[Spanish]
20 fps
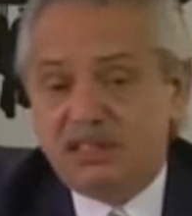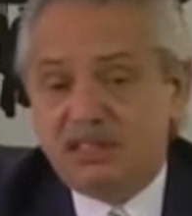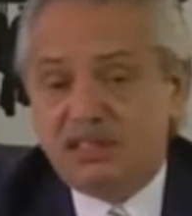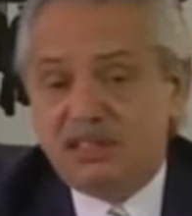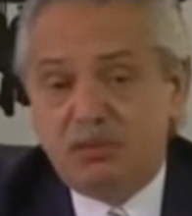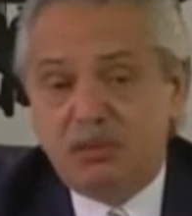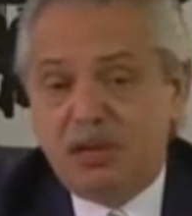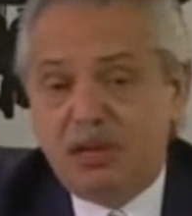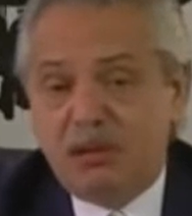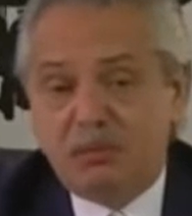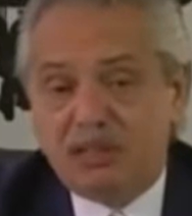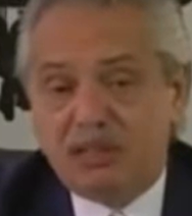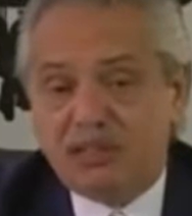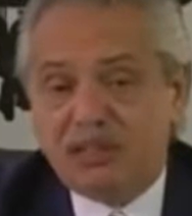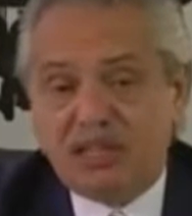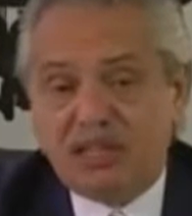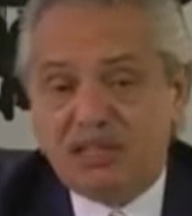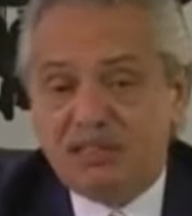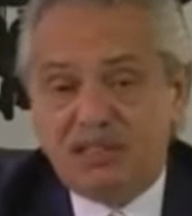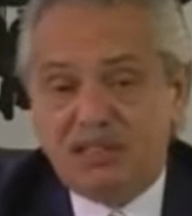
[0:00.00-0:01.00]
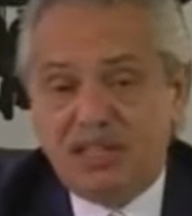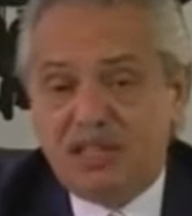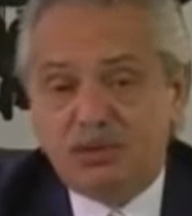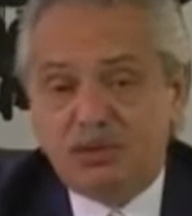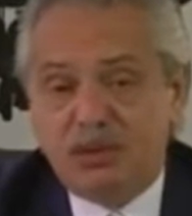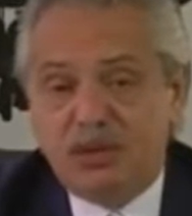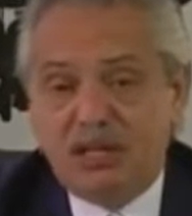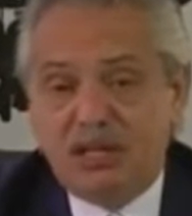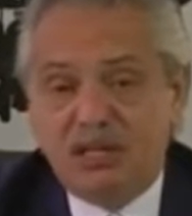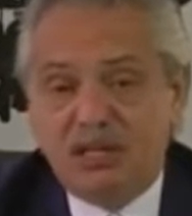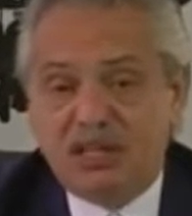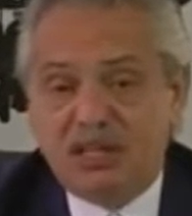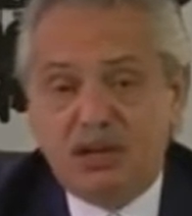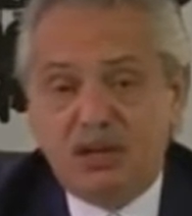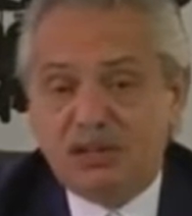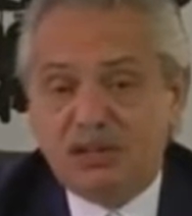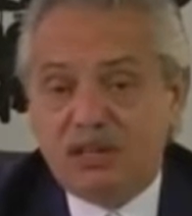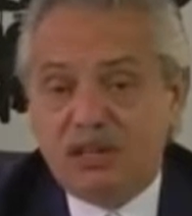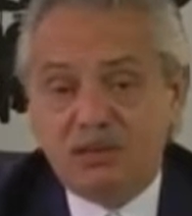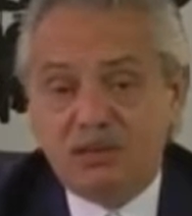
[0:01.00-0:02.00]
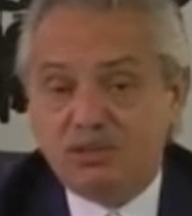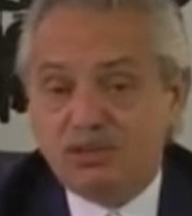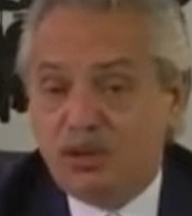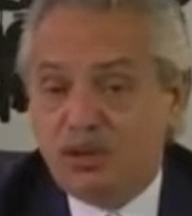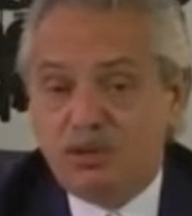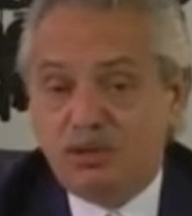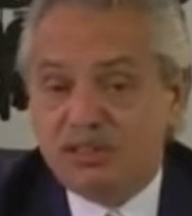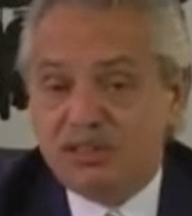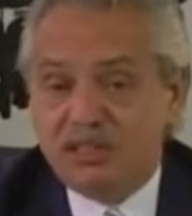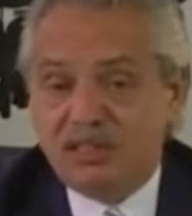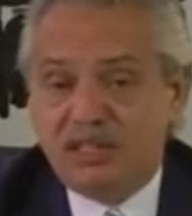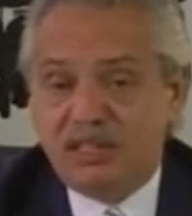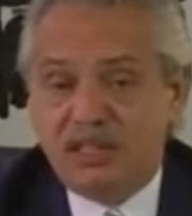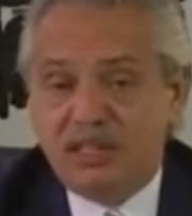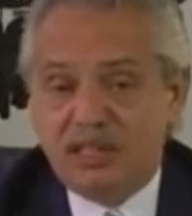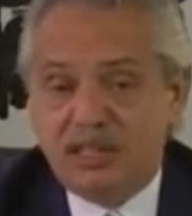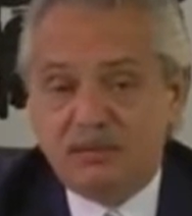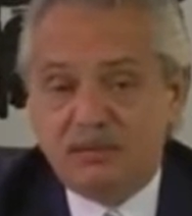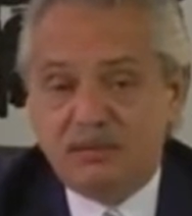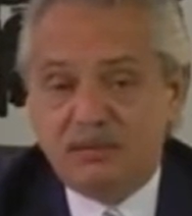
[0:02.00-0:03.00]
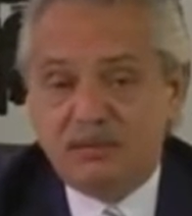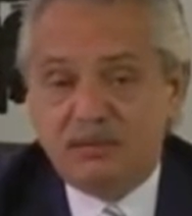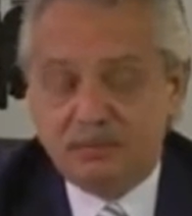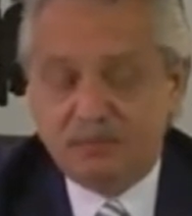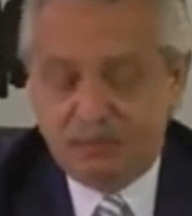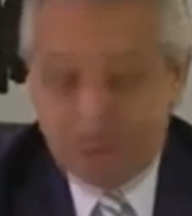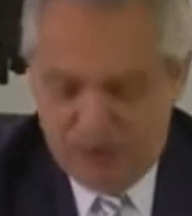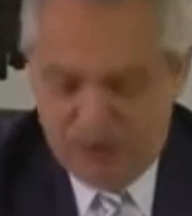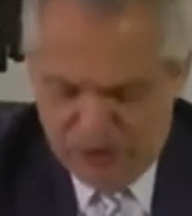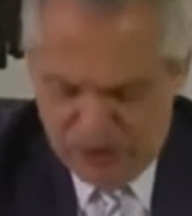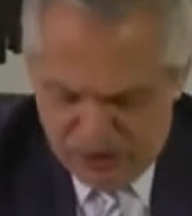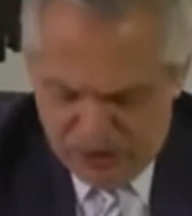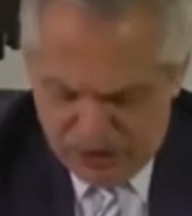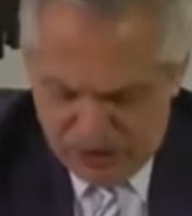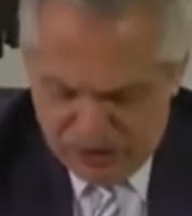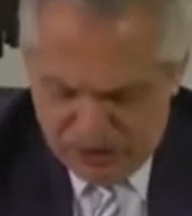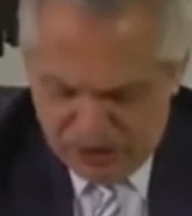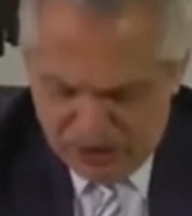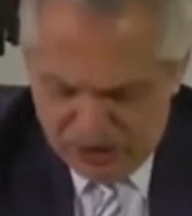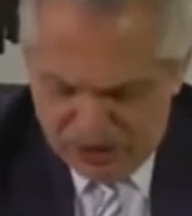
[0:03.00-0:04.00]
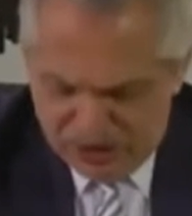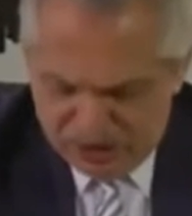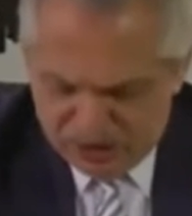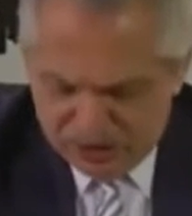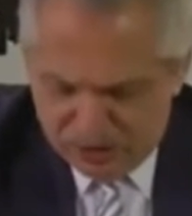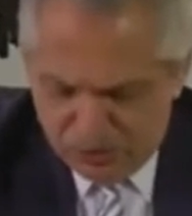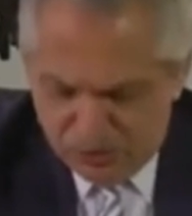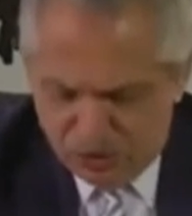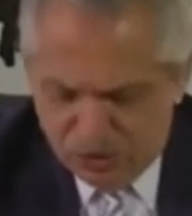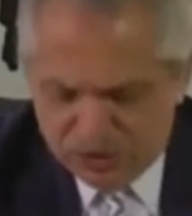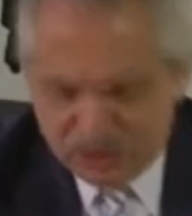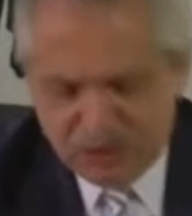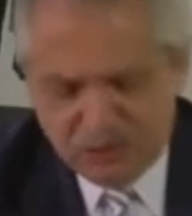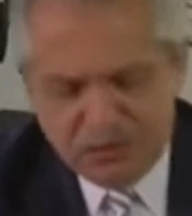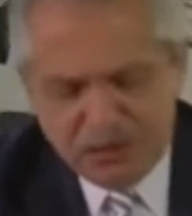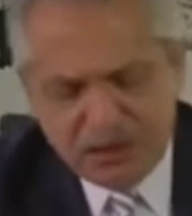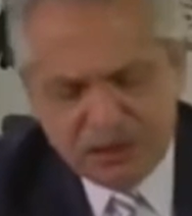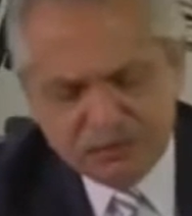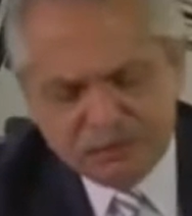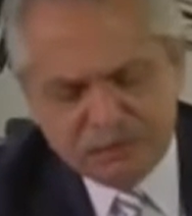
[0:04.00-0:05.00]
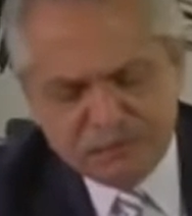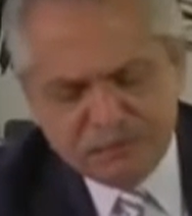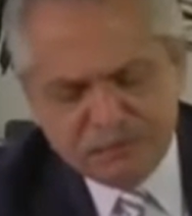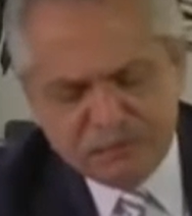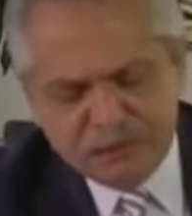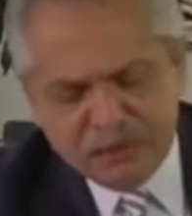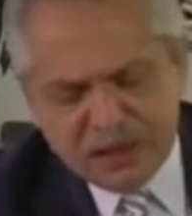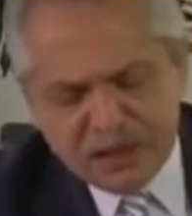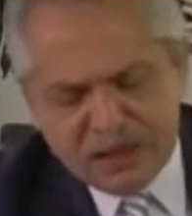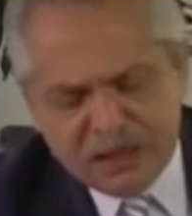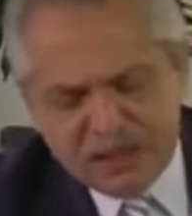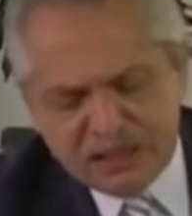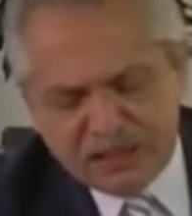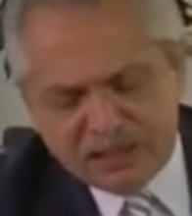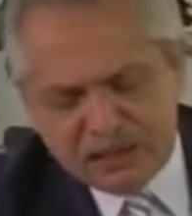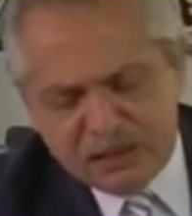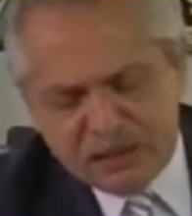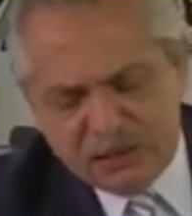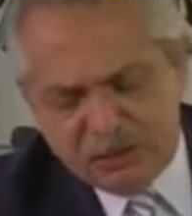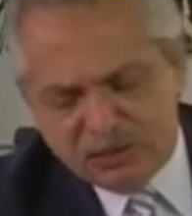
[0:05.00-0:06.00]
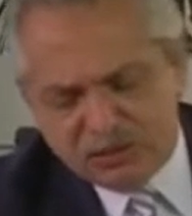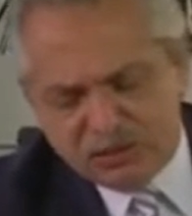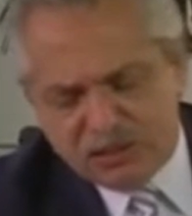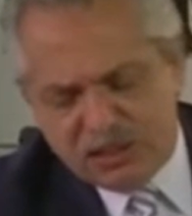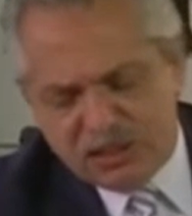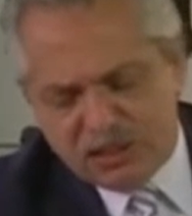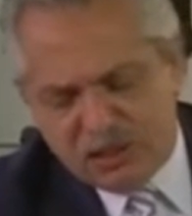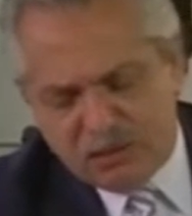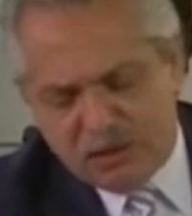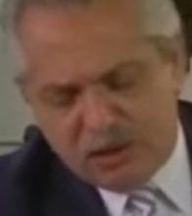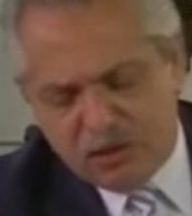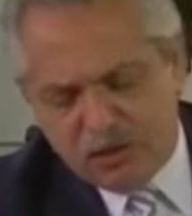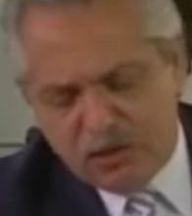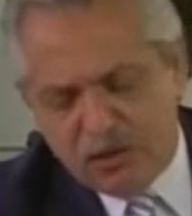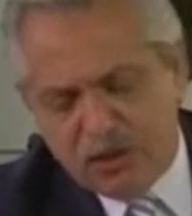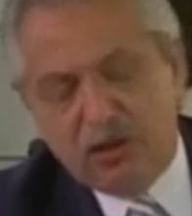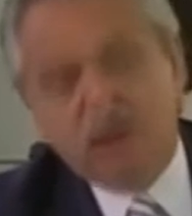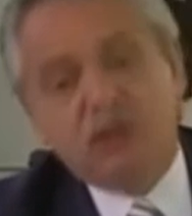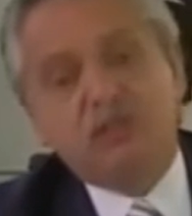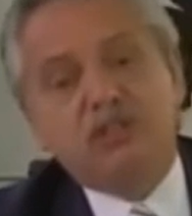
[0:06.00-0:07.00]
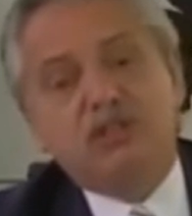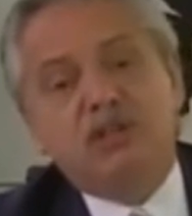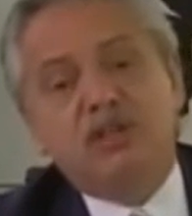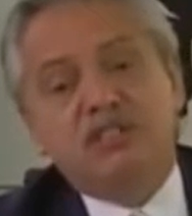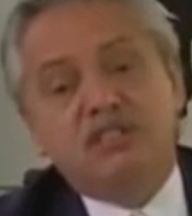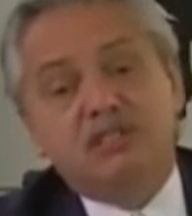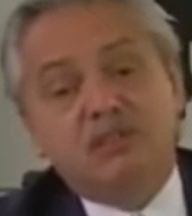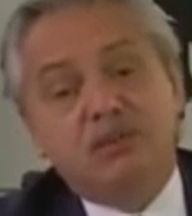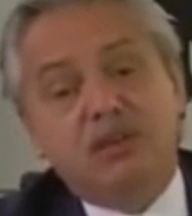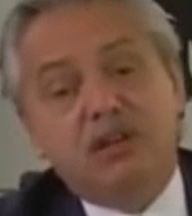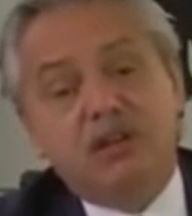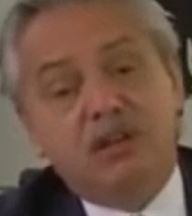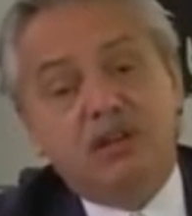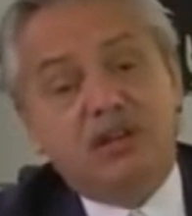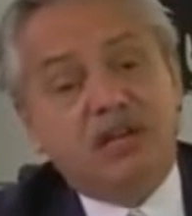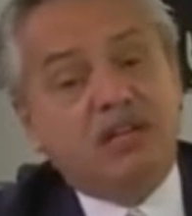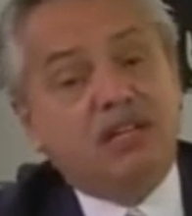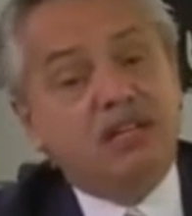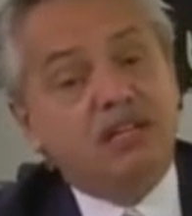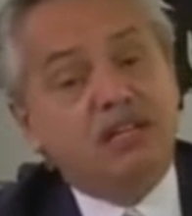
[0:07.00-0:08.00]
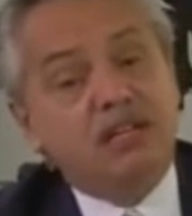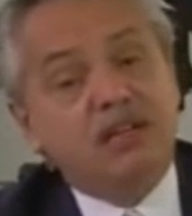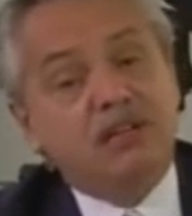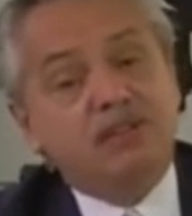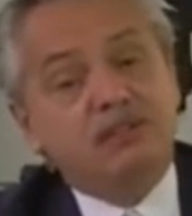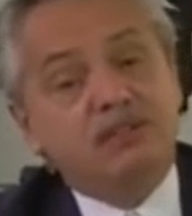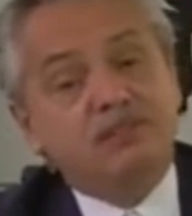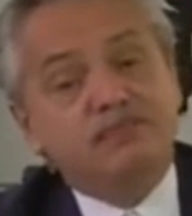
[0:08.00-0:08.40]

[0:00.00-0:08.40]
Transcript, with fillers: empresas que sin la ayuda del Estado tal vez hoy no existirían. Y de ese modo también garantizamos el trabajo de dos millones y medio de argentinos.